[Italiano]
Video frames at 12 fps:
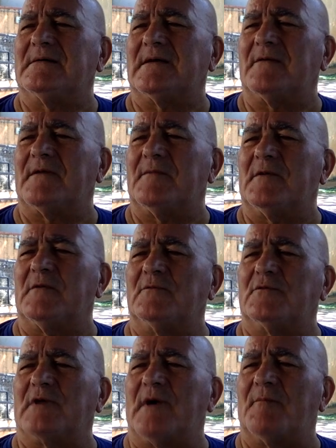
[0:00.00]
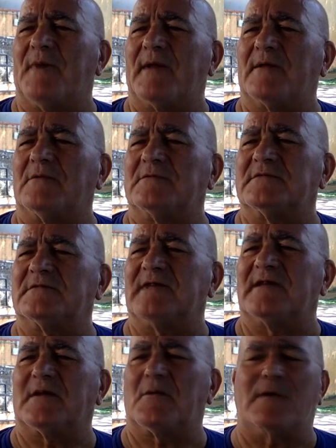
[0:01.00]
che avrebbe dovuto campare con
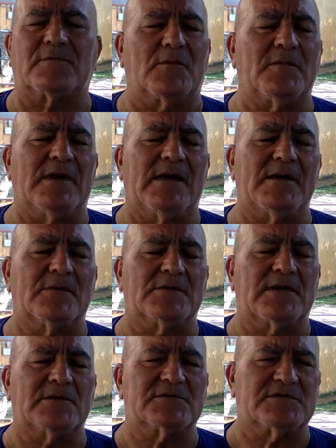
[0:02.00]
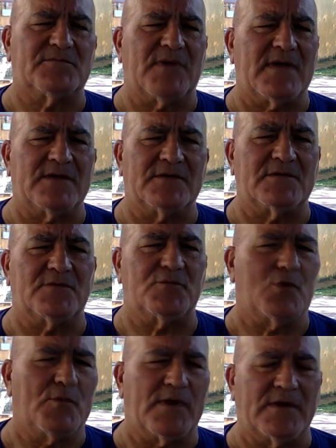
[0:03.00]
74 mila euro, che è lo stipendio più
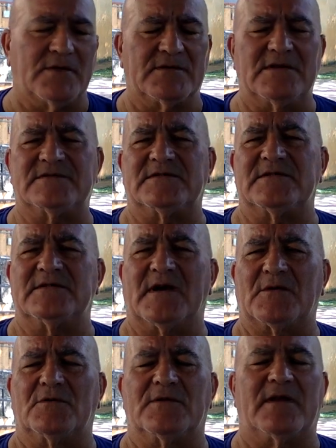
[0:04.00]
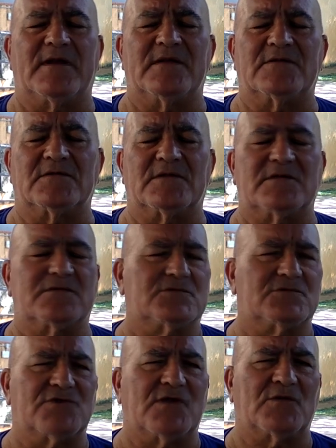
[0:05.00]
o meno del sindaco di Arezzo, che è
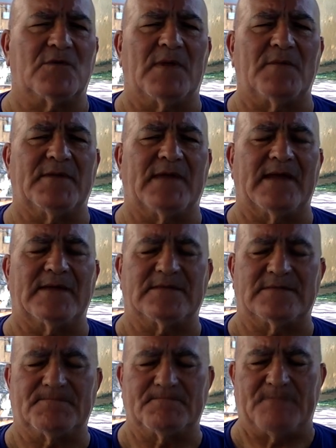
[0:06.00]
sotto 100 mila abitanti.